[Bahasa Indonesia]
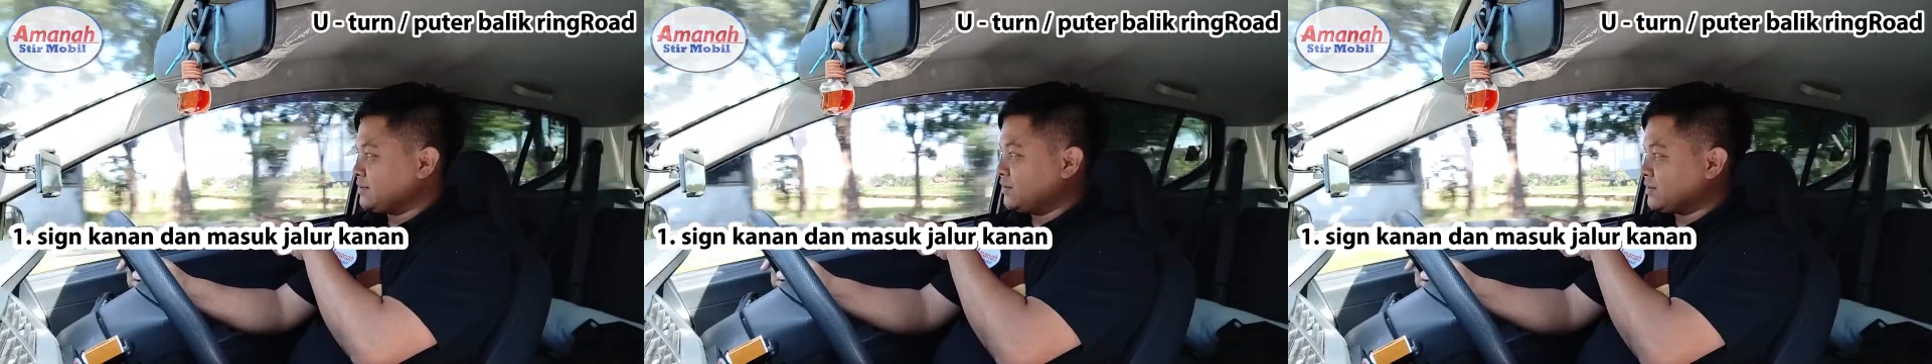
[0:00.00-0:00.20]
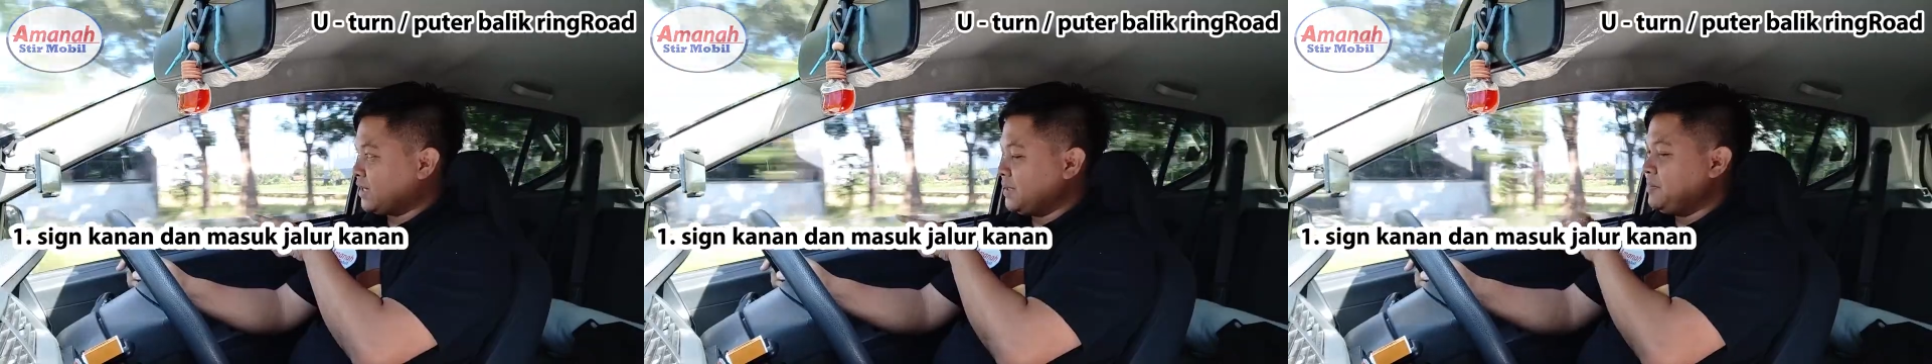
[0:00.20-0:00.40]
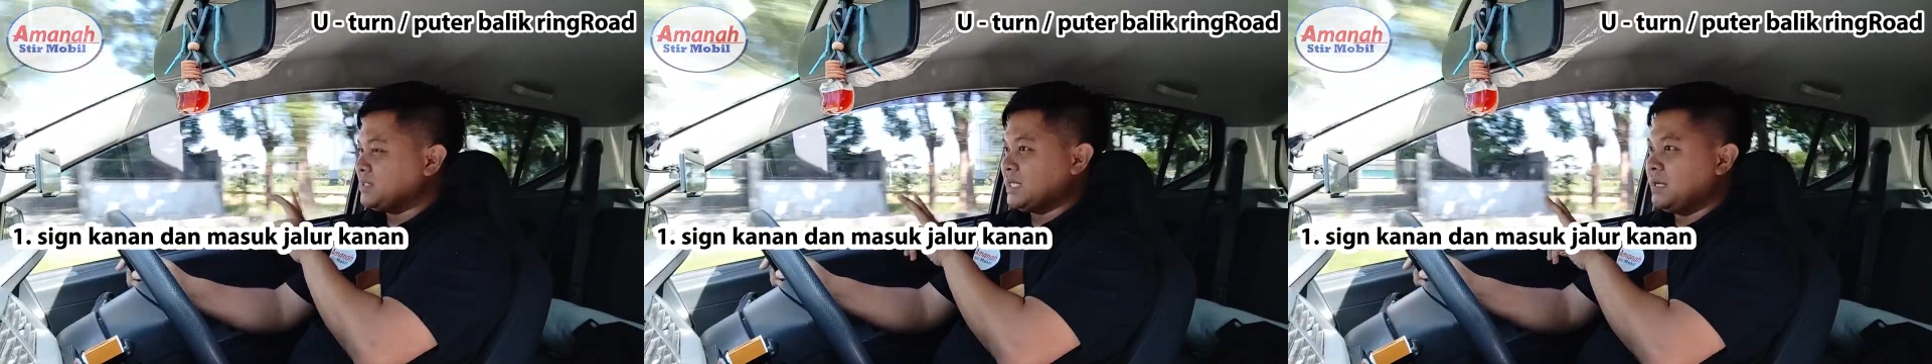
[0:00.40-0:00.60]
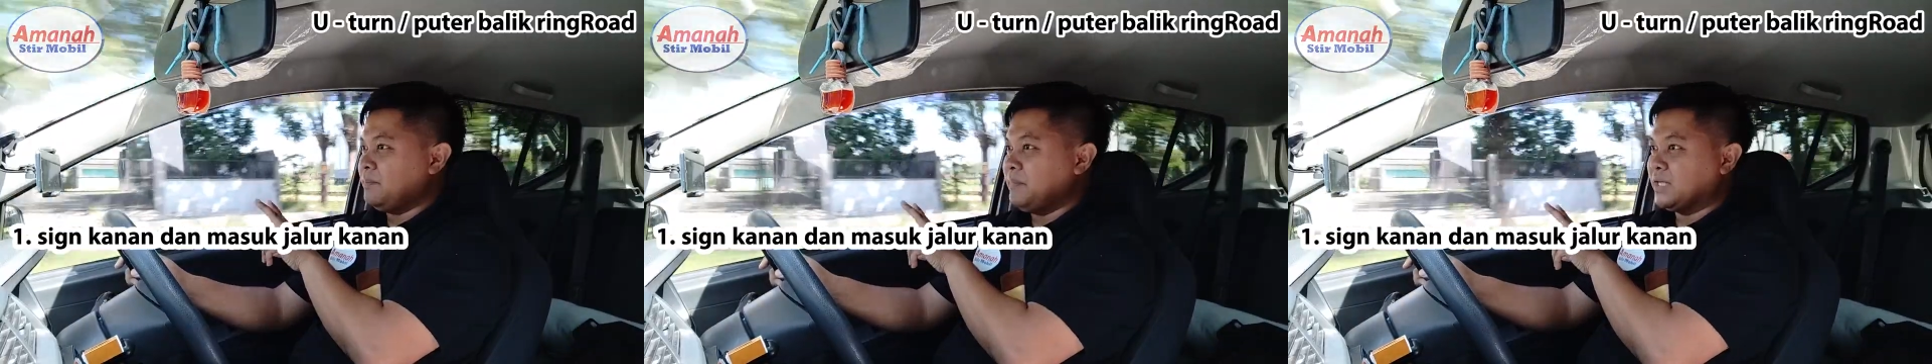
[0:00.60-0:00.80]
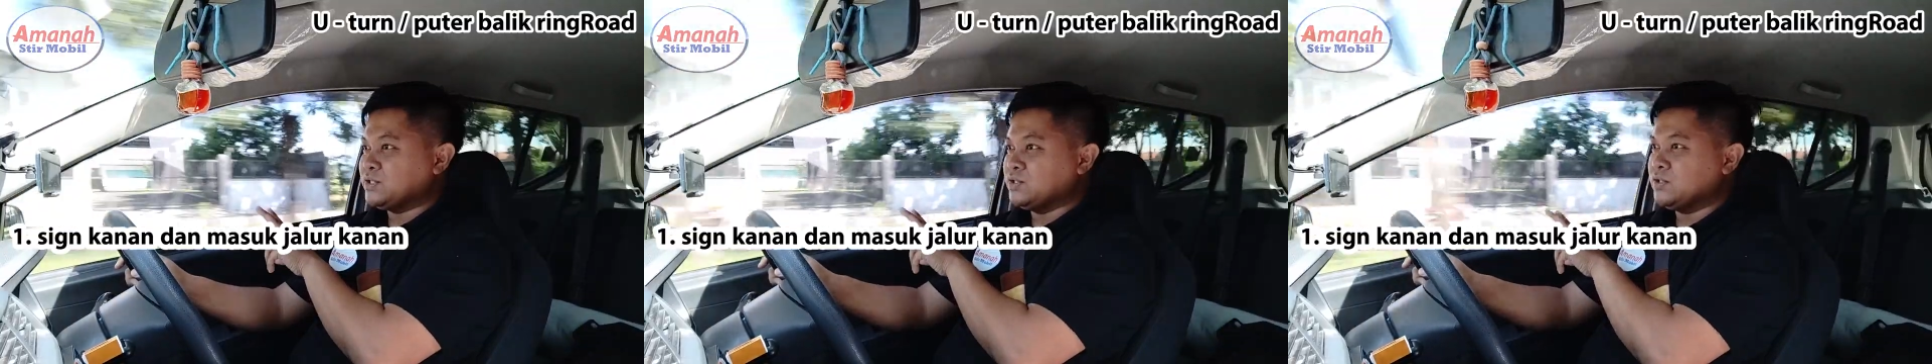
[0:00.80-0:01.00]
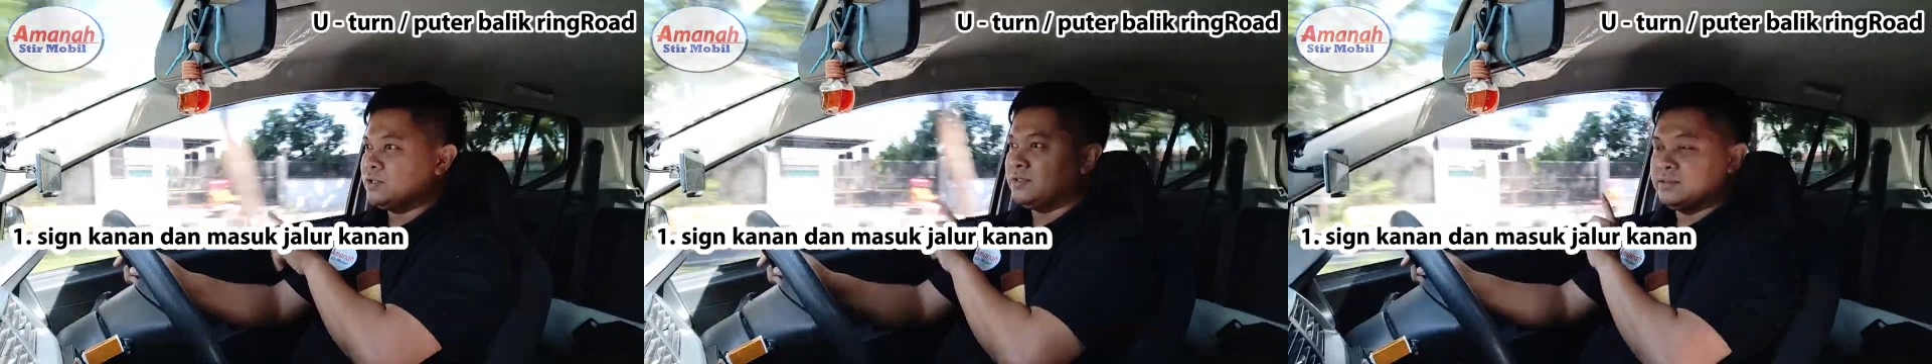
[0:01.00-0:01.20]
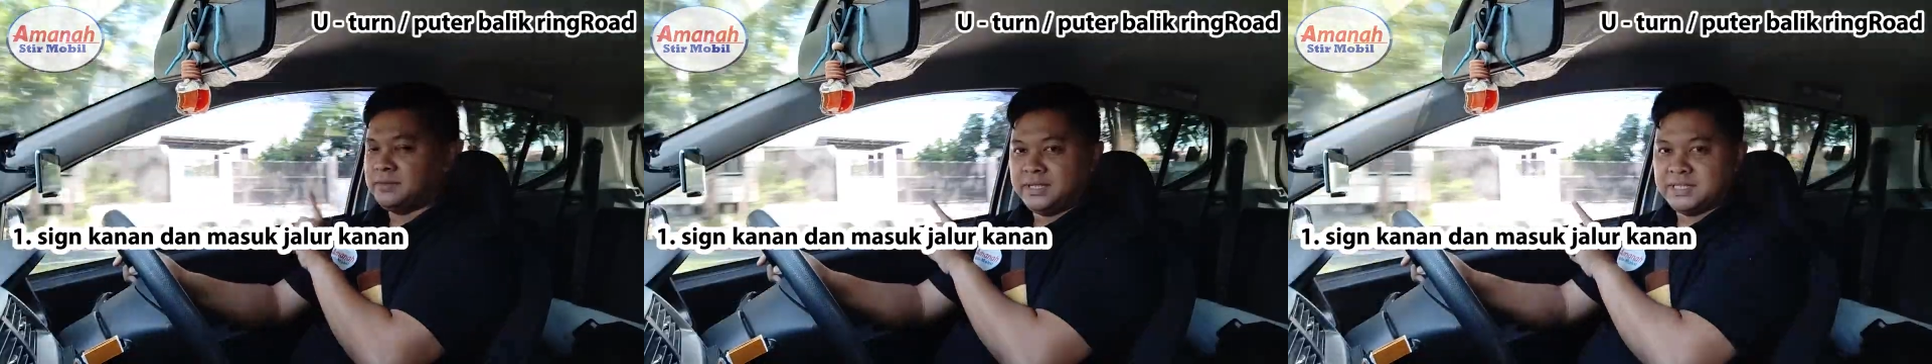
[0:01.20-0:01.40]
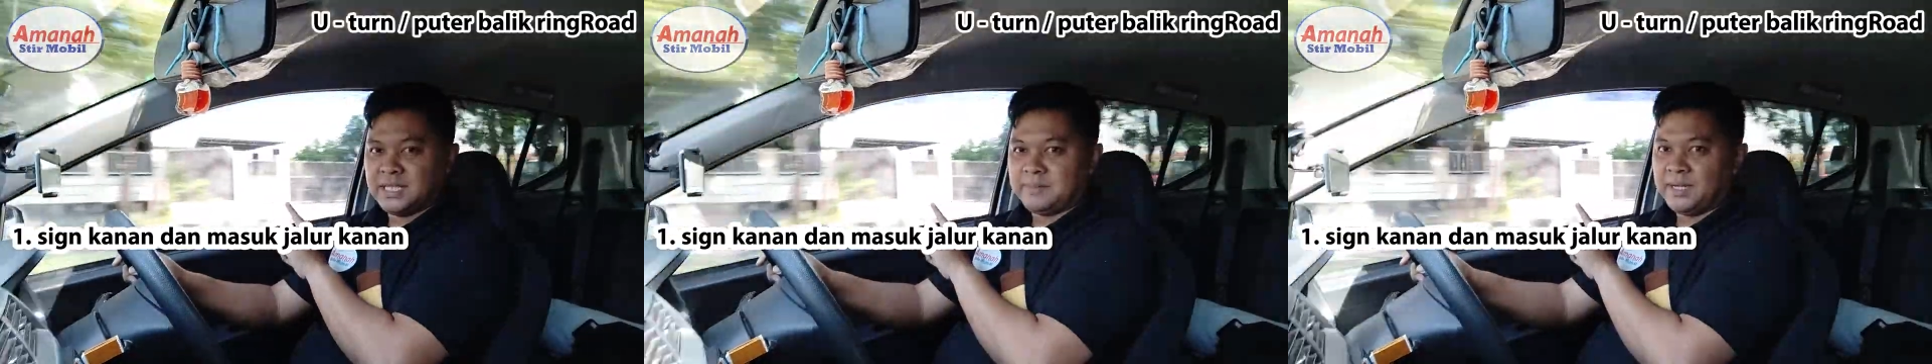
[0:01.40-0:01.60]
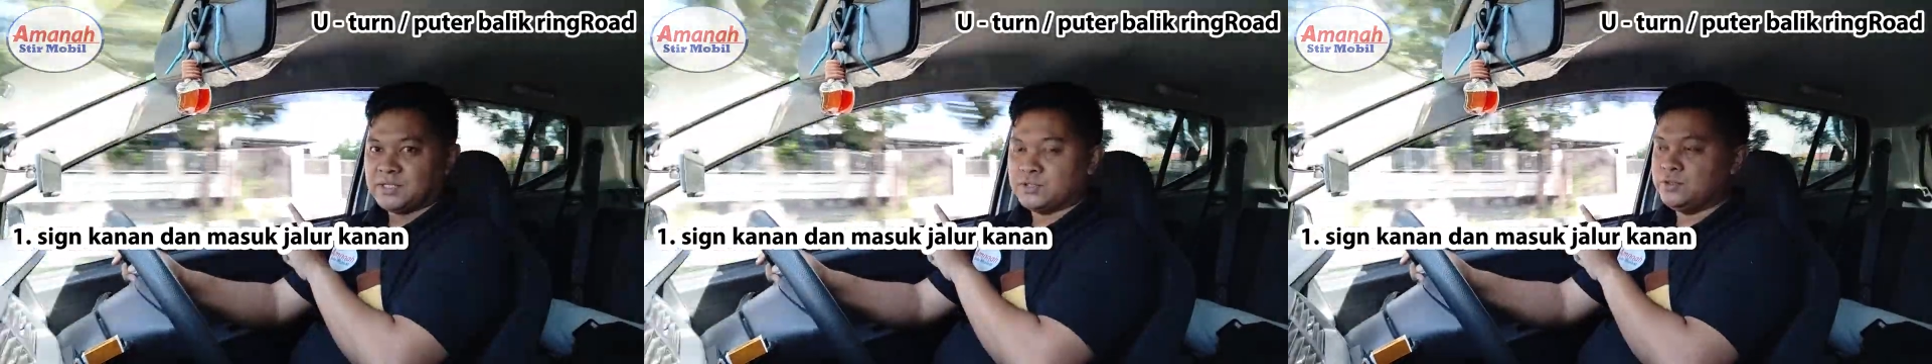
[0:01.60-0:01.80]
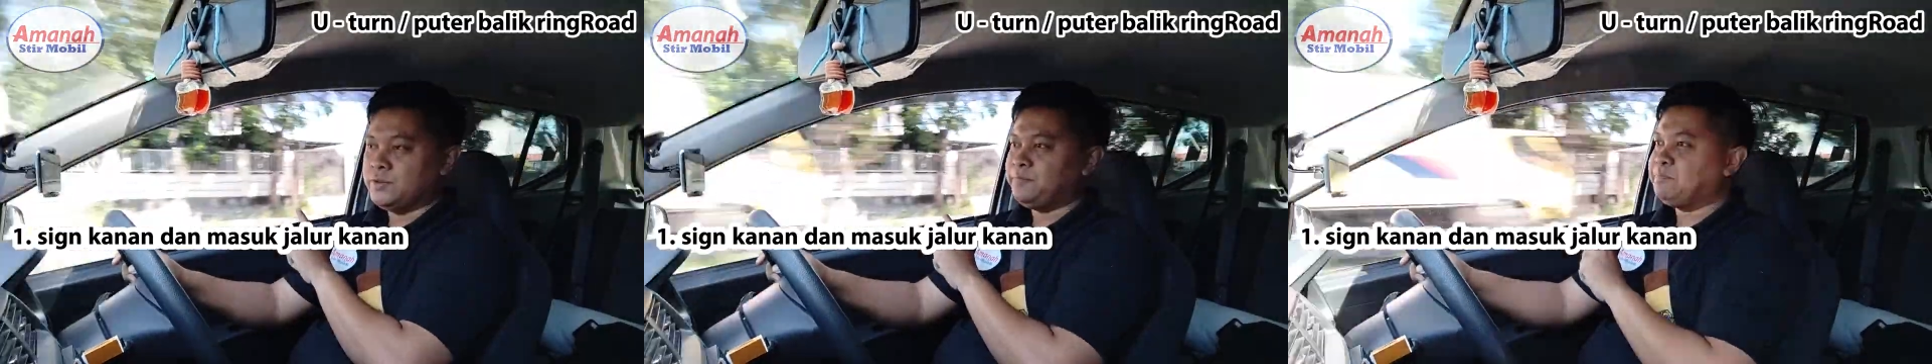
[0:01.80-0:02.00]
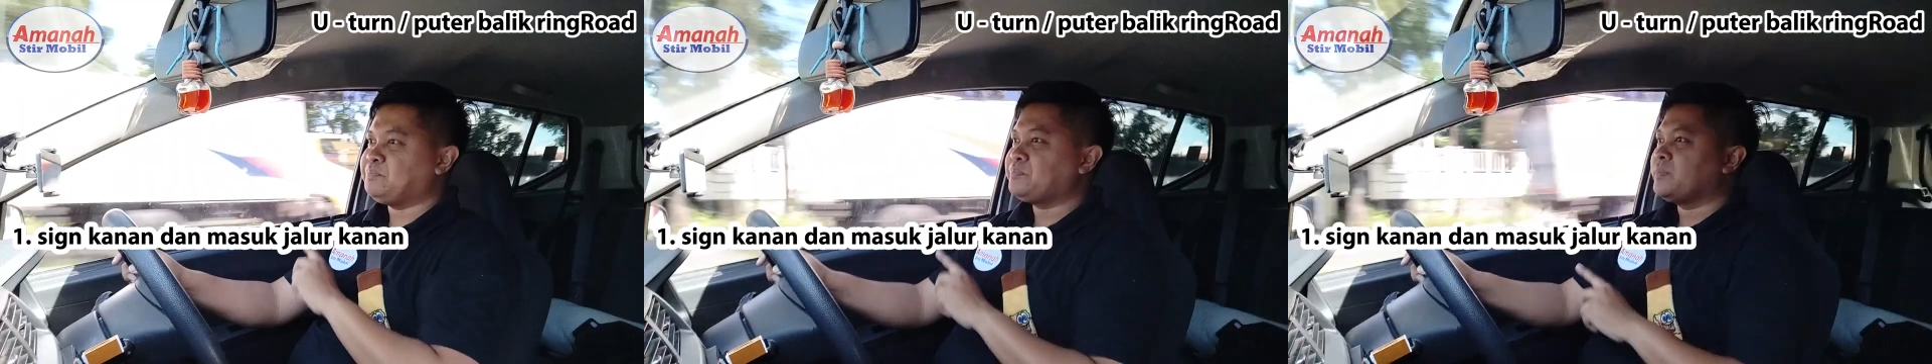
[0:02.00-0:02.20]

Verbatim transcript: oke bisa masuk, kita masuk